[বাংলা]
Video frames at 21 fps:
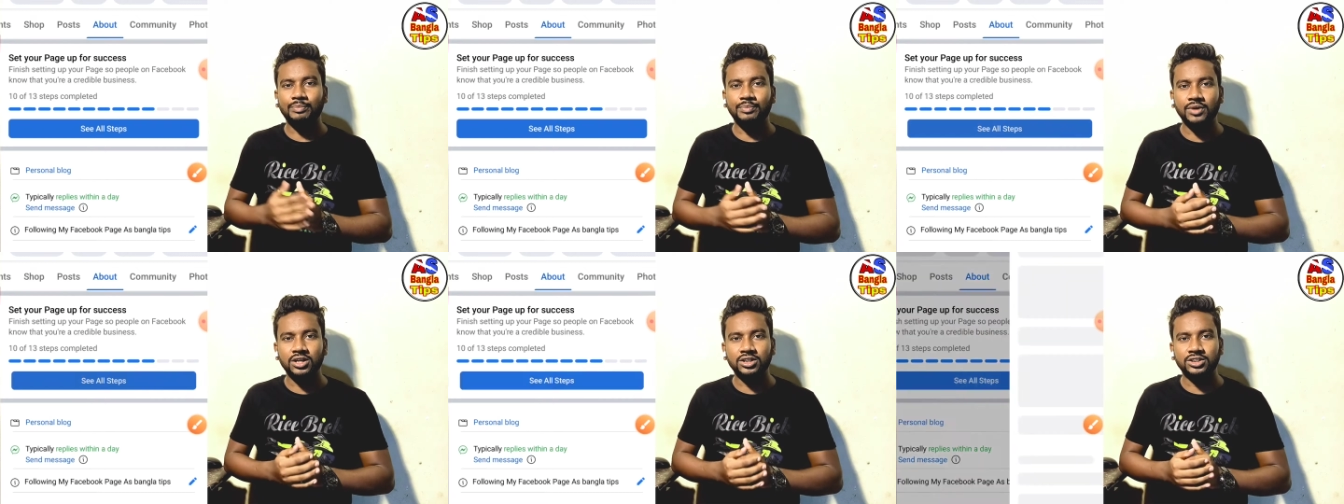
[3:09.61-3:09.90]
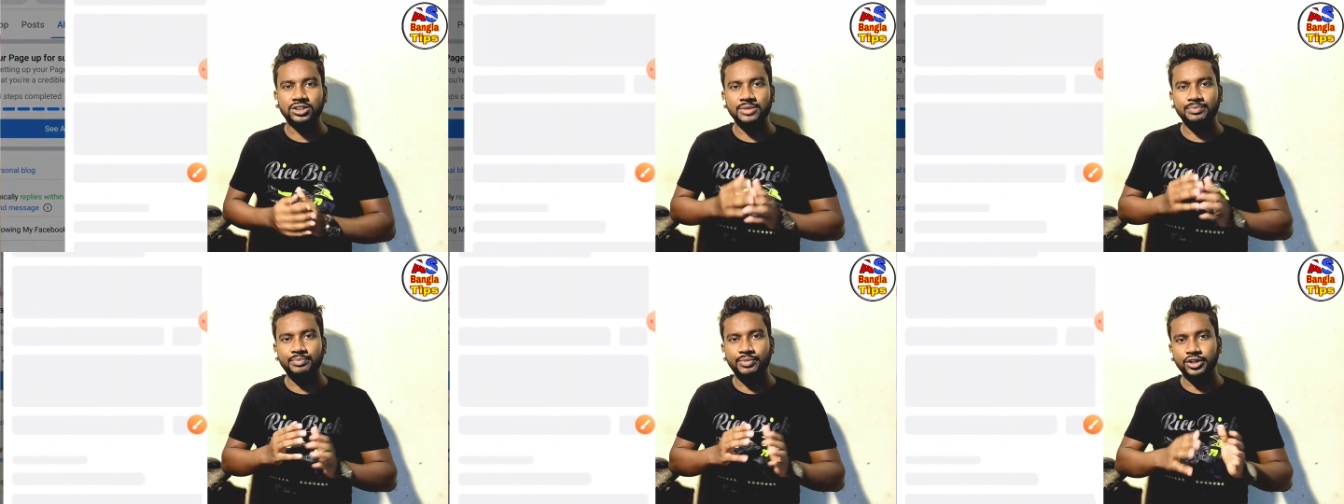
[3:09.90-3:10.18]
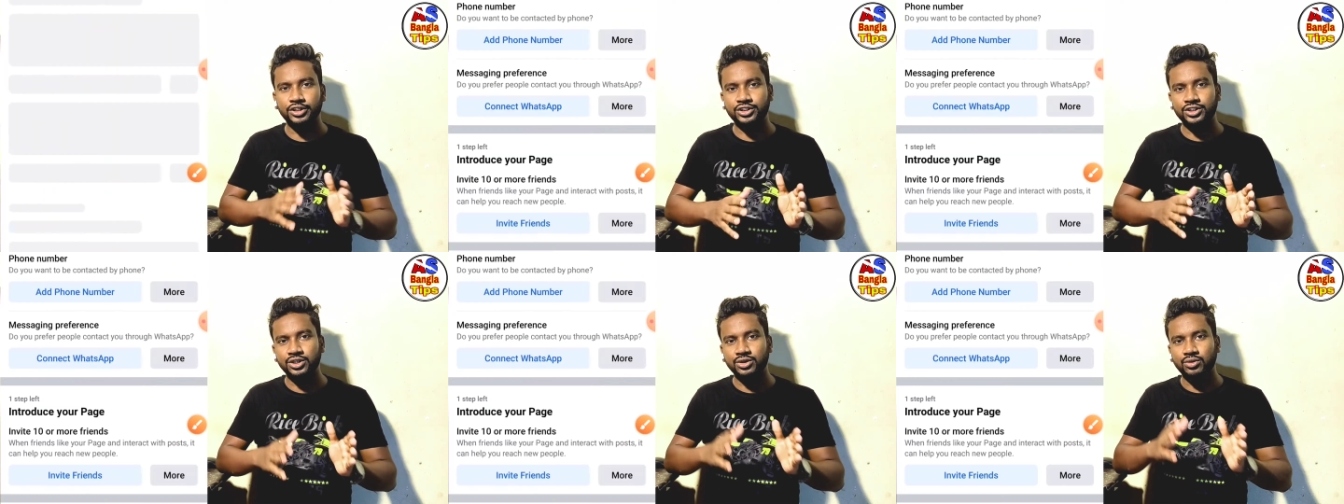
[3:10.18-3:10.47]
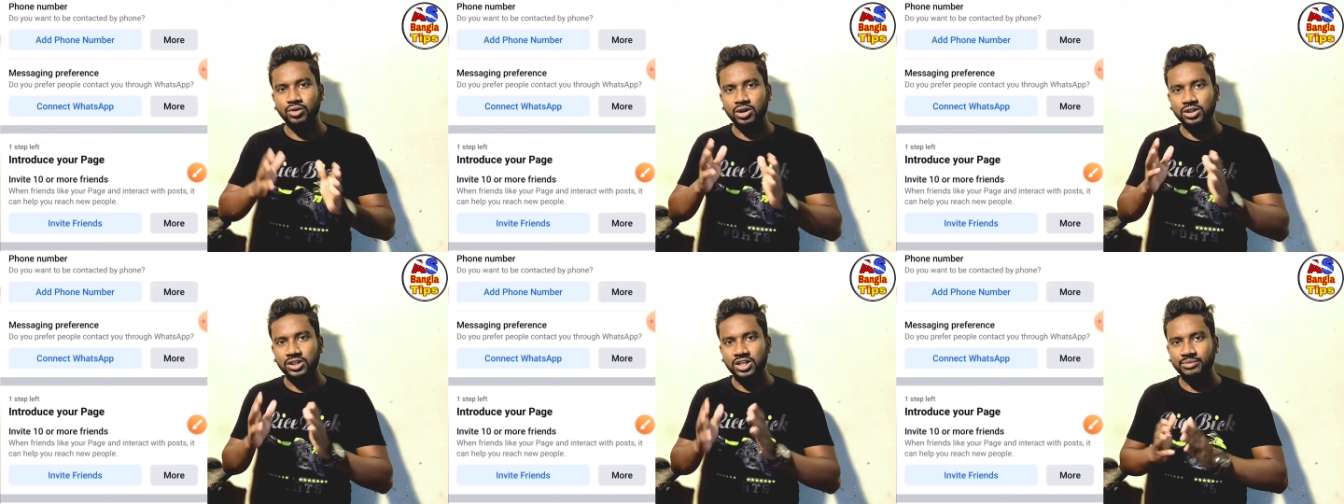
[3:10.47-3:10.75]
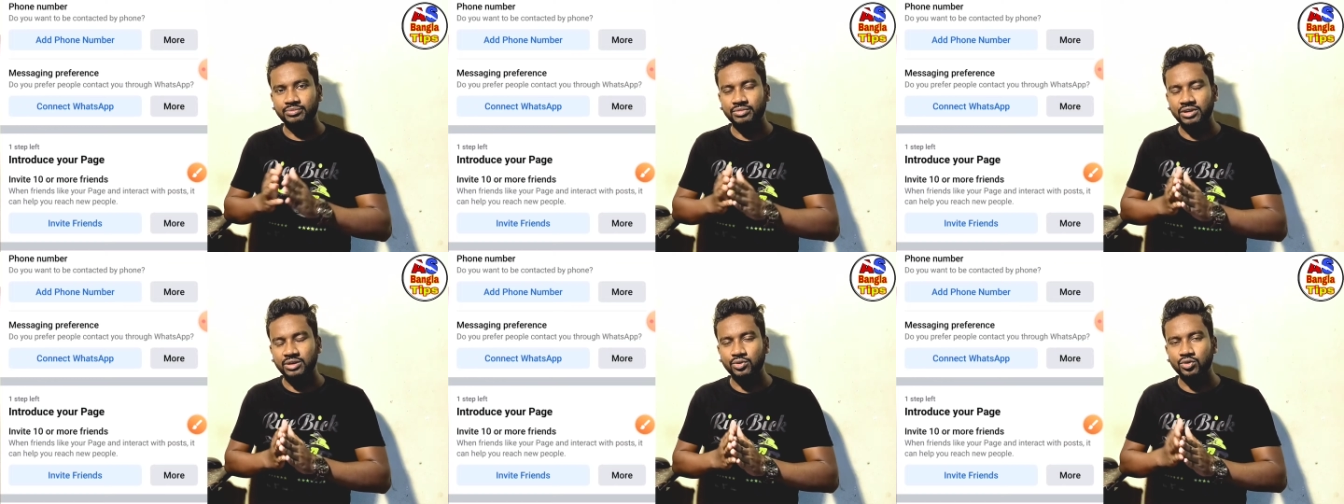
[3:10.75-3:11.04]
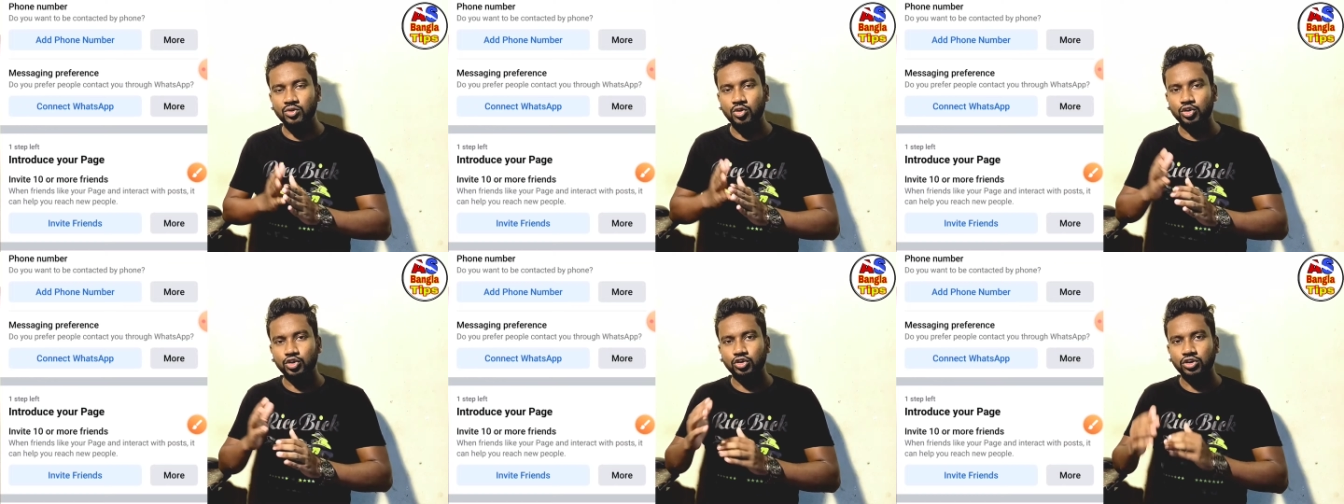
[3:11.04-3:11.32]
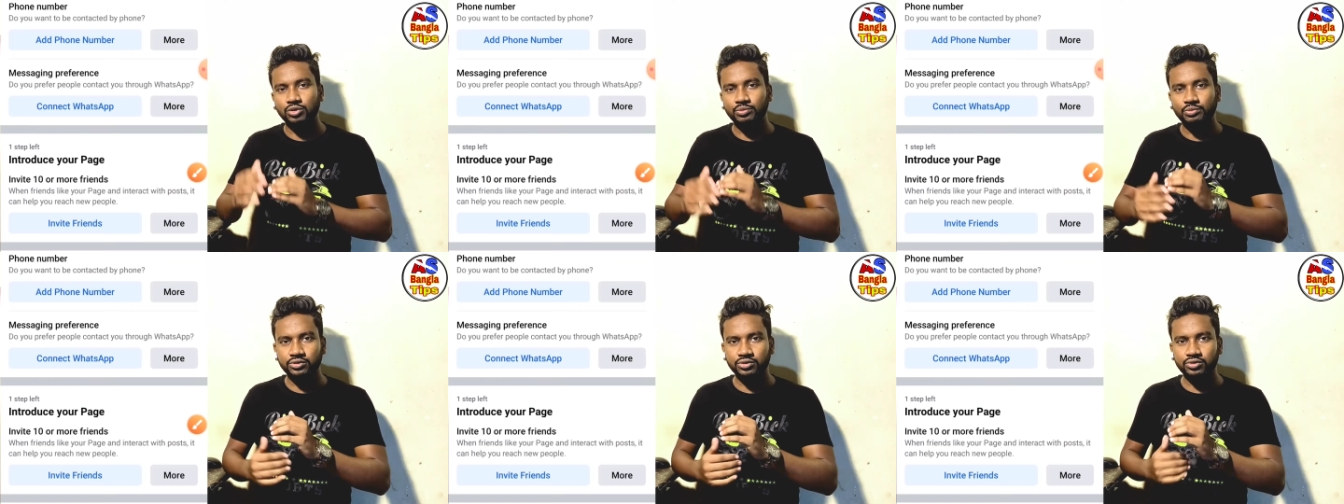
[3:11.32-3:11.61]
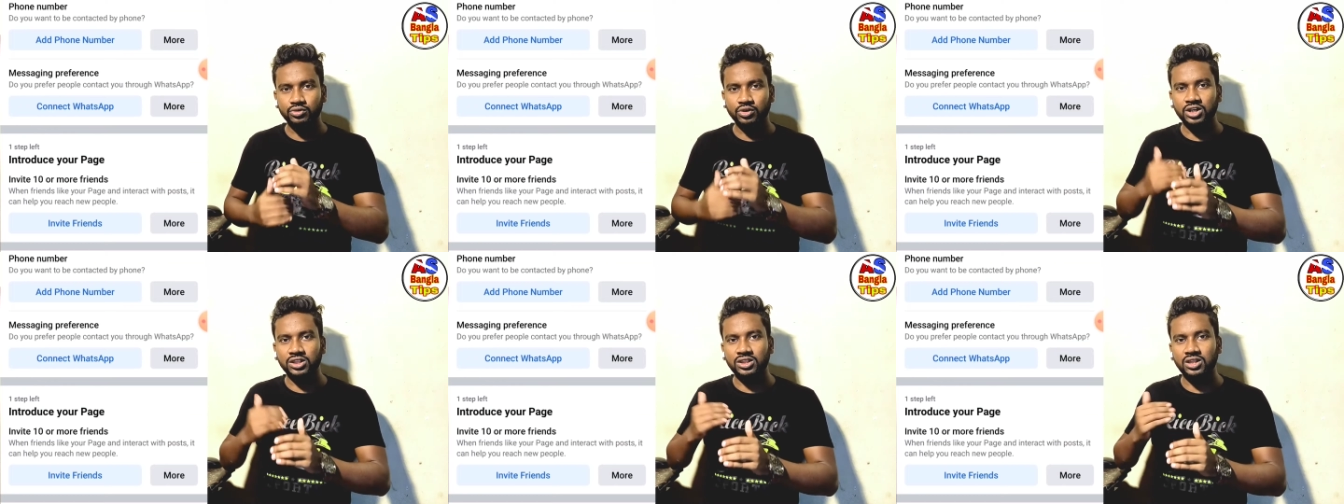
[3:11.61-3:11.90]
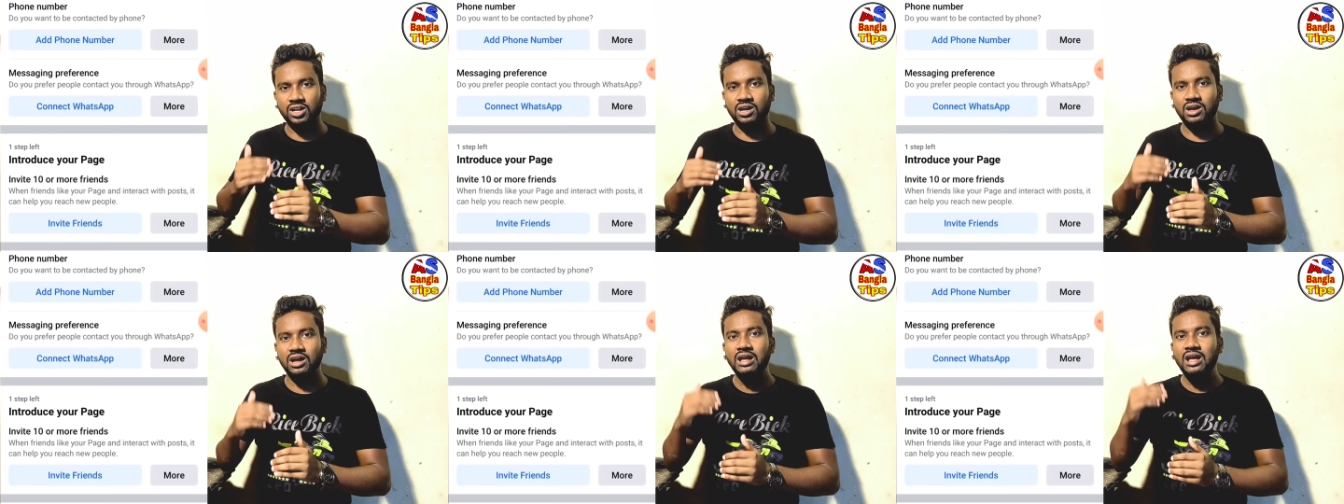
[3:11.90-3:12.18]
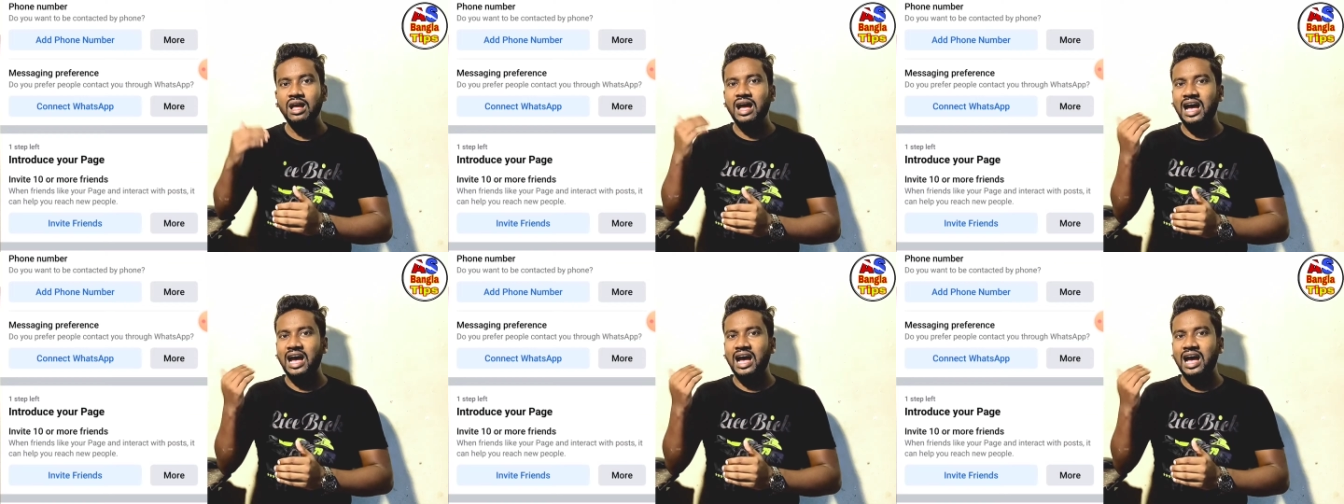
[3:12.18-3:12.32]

আপনার সেই পেজটি খোলা থাকবে এবং কতক্ষণ পর্যন্ত ক্রেতারা